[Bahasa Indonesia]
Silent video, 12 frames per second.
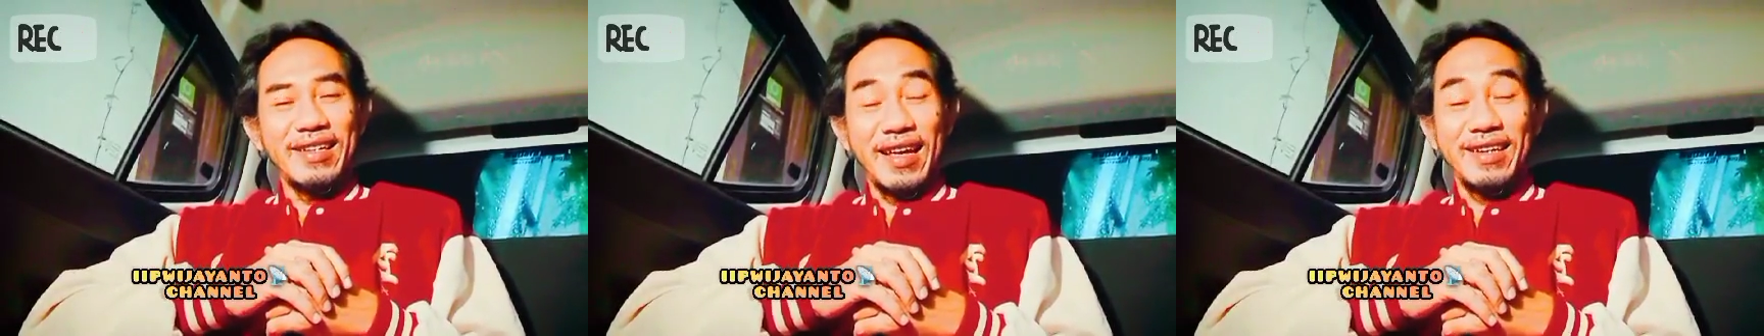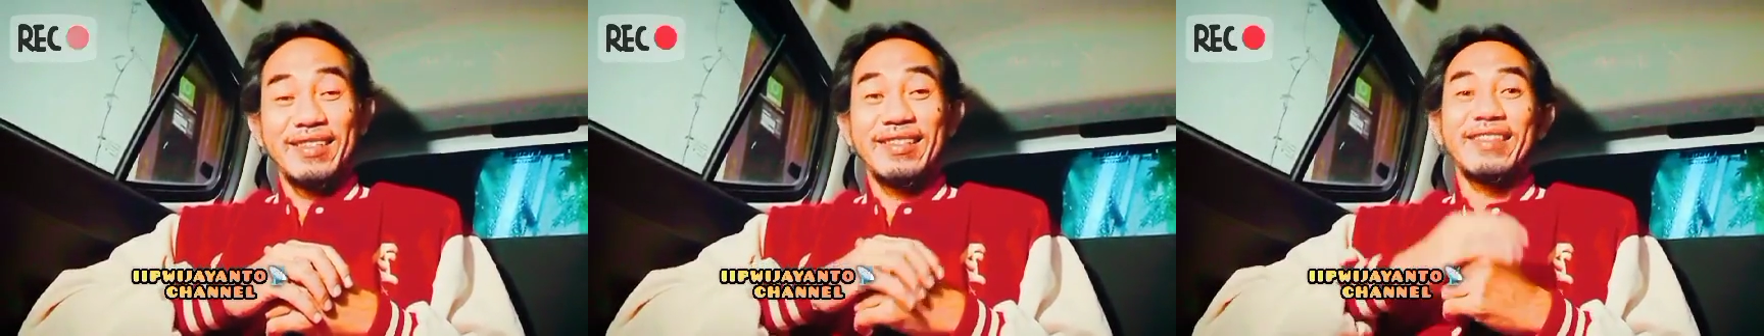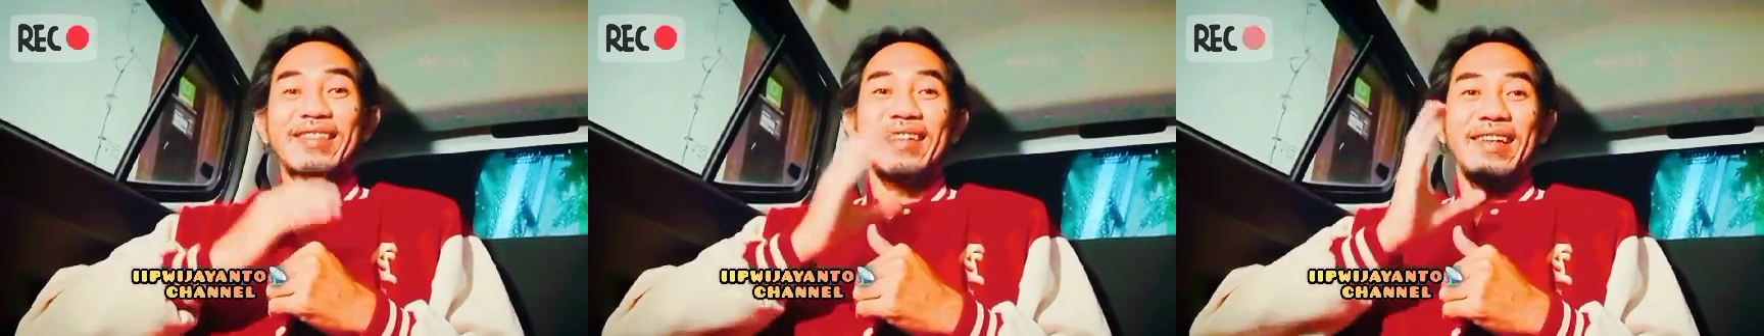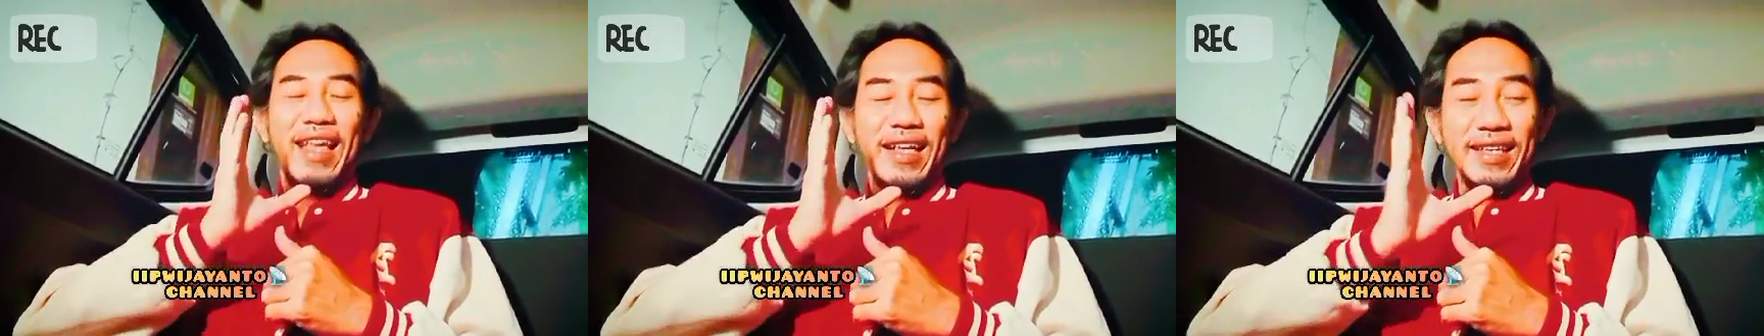Dan
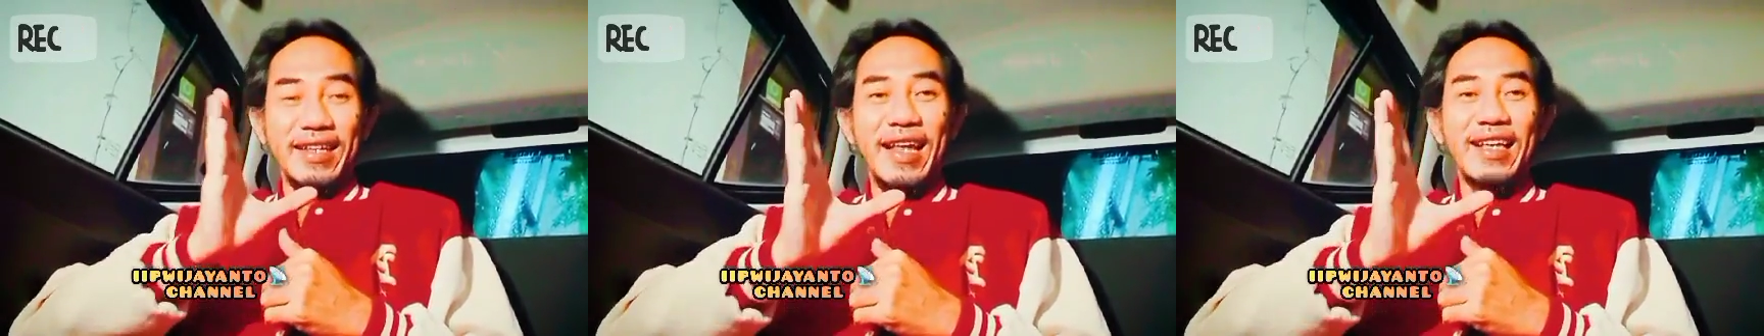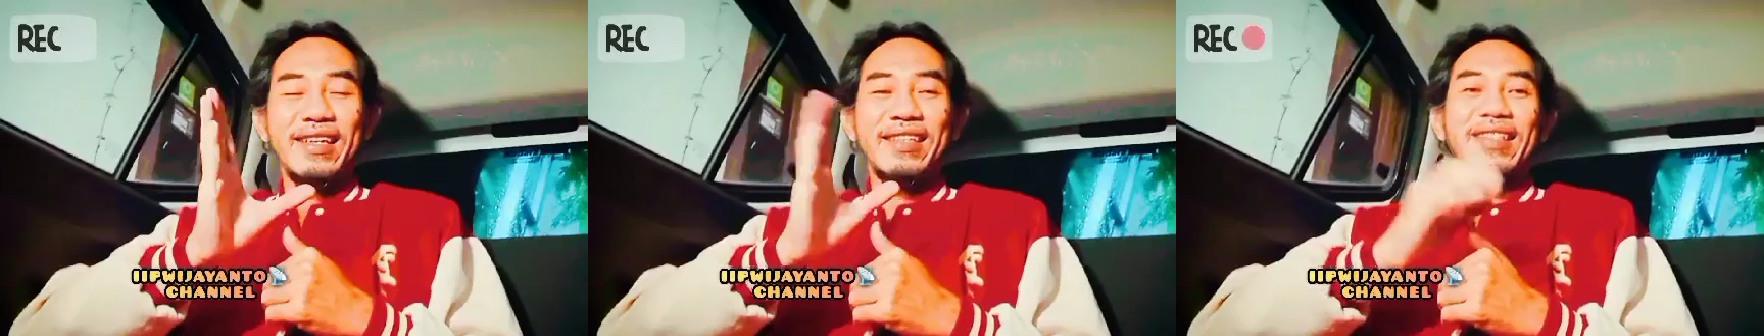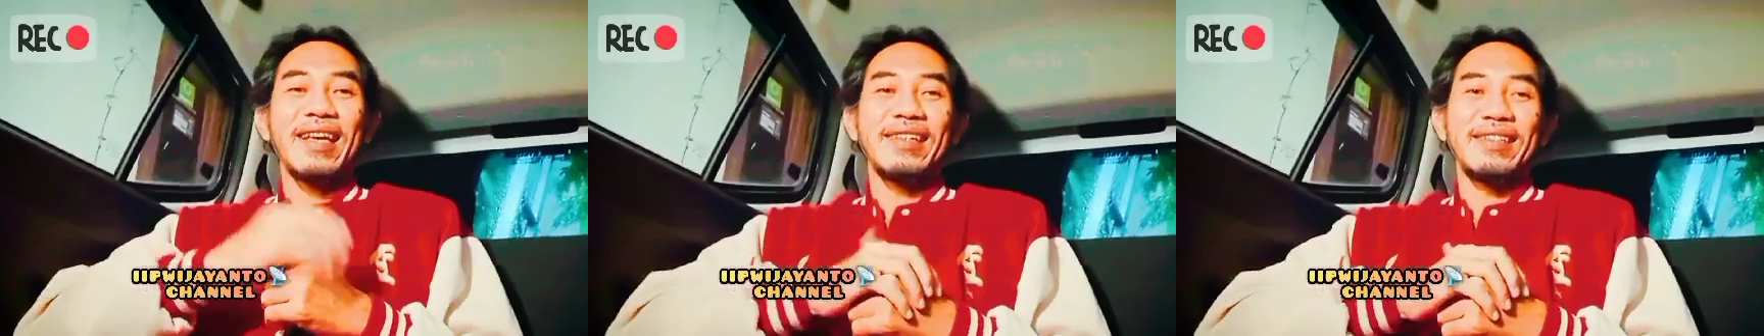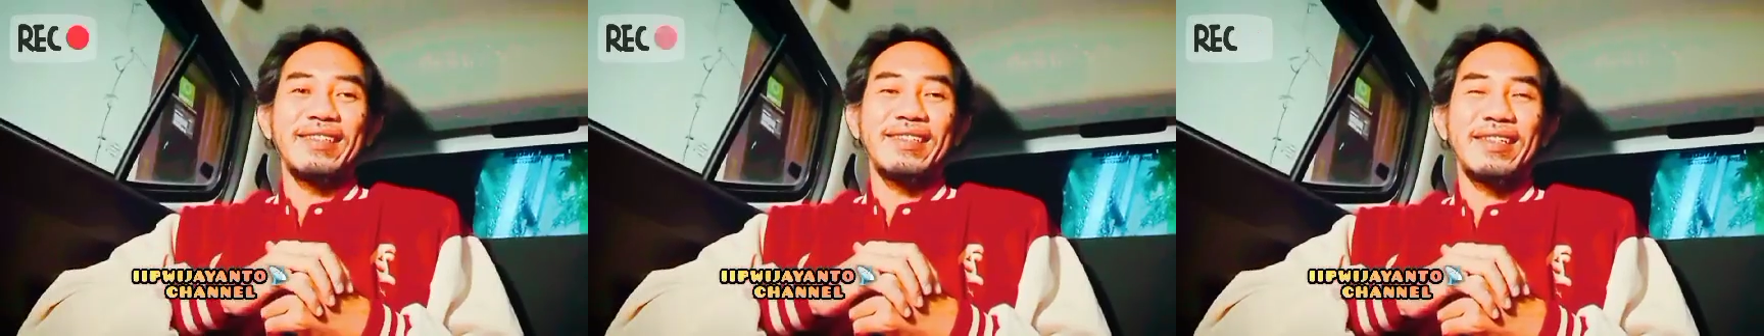lagi-lagi
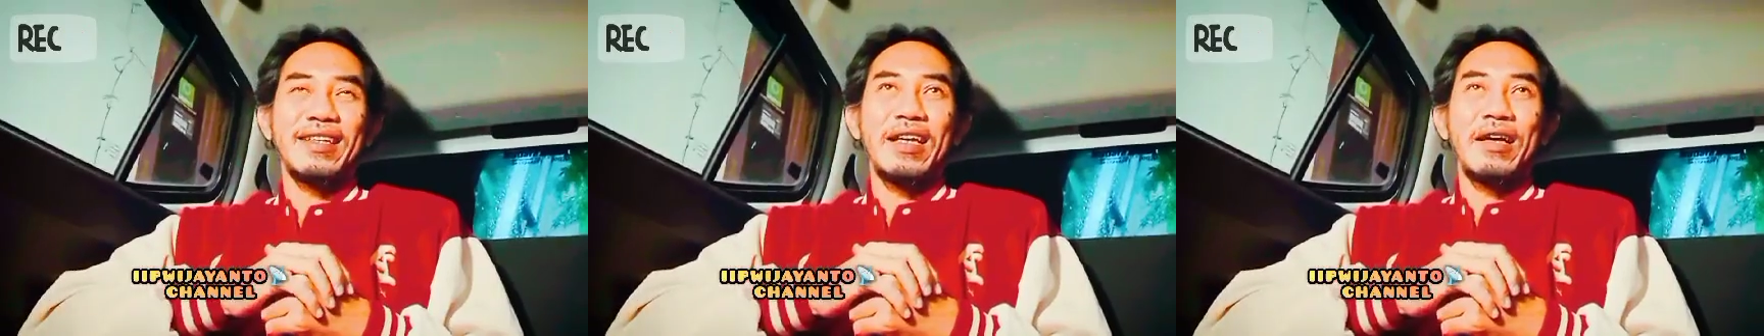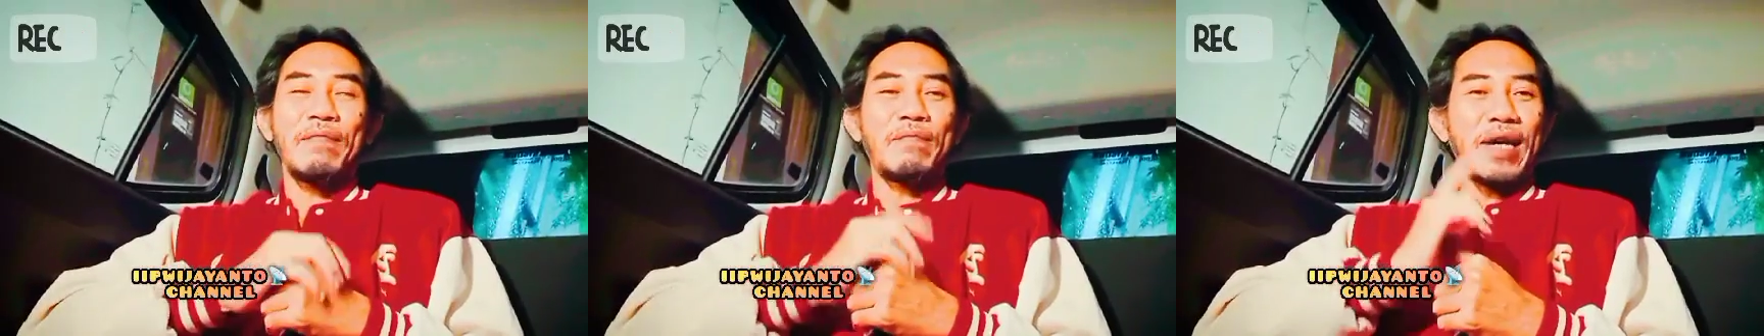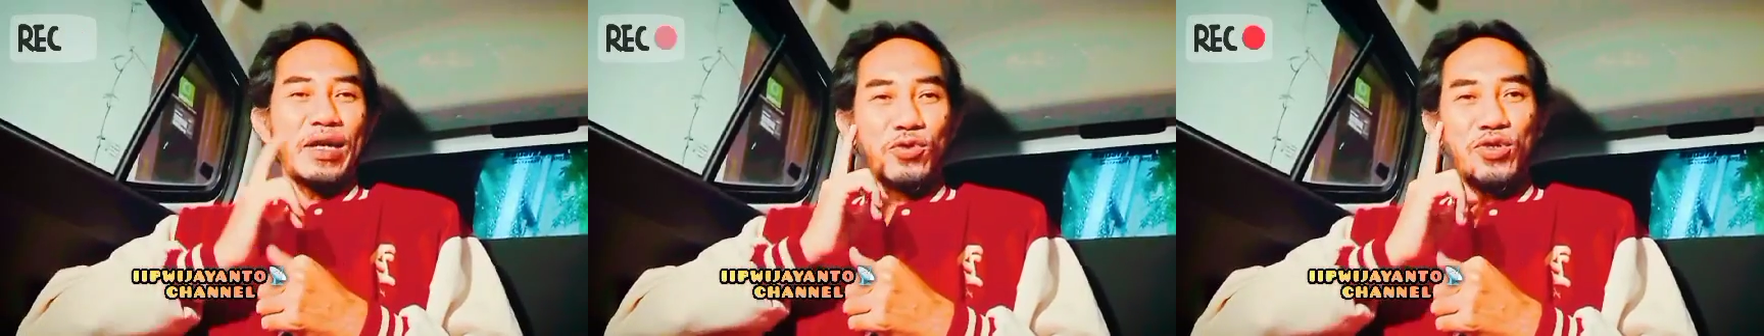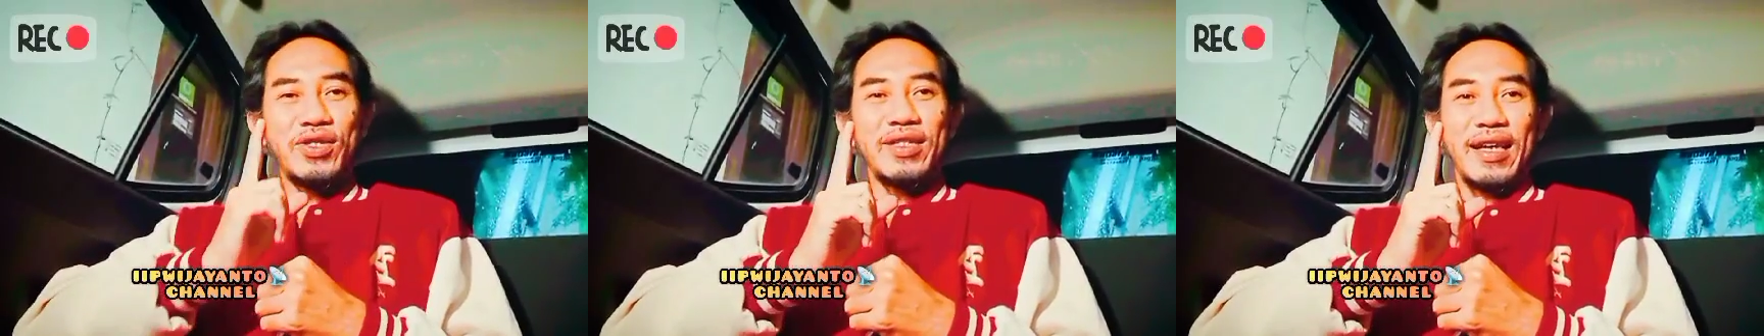tadi
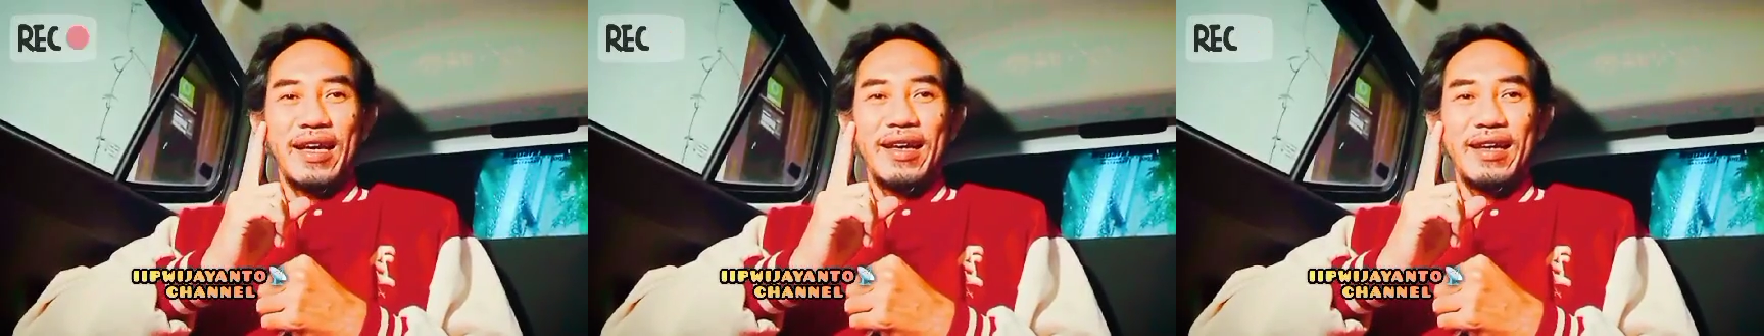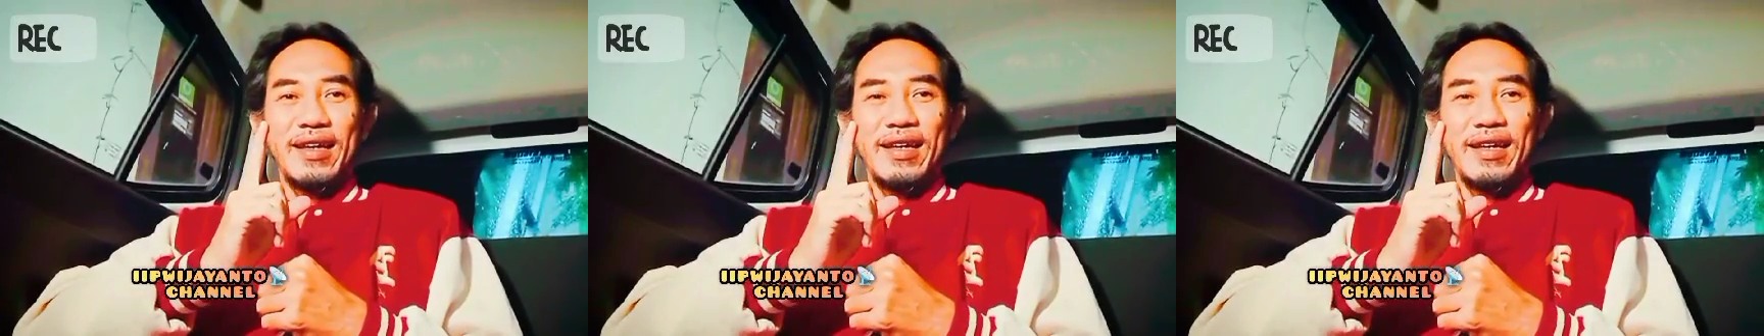manusia